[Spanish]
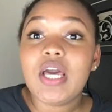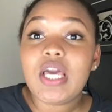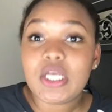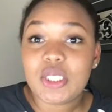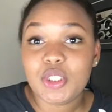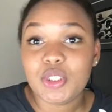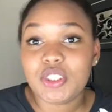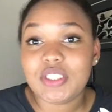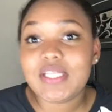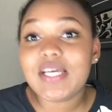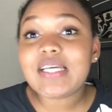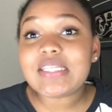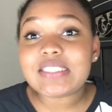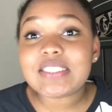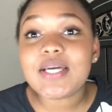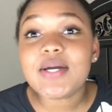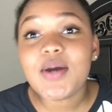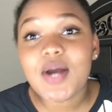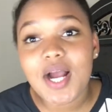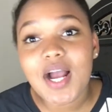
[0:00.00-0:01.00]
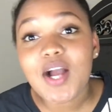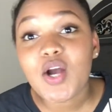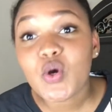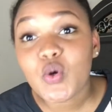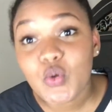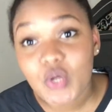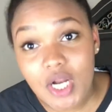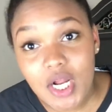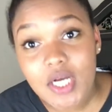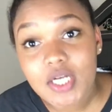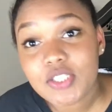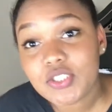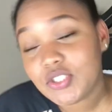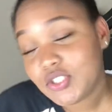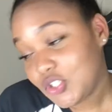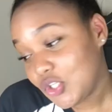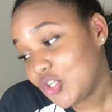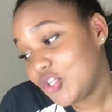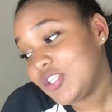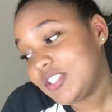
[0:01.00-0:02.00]
Que ustedes se van a curar con
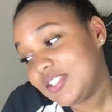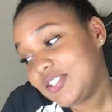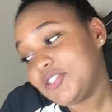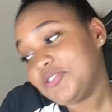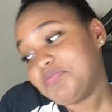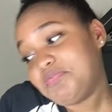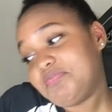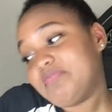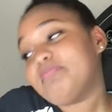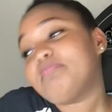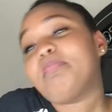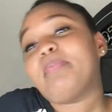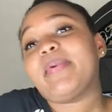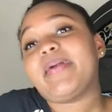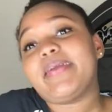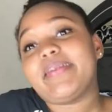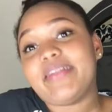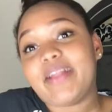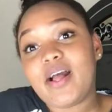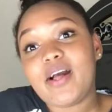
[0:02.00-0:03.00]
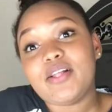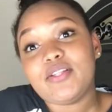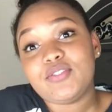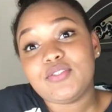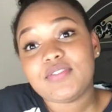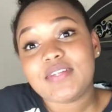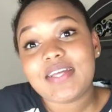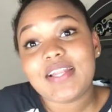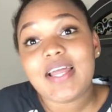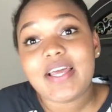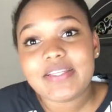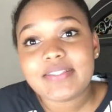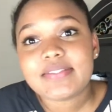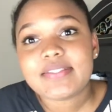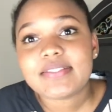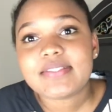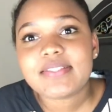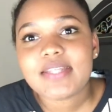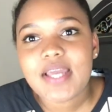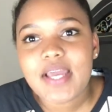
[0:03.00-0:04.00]
todo esto peinado que la
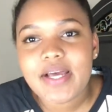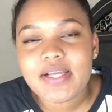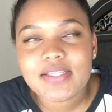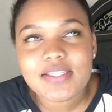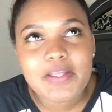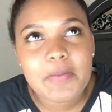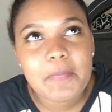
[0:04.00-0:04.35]
gente se hace.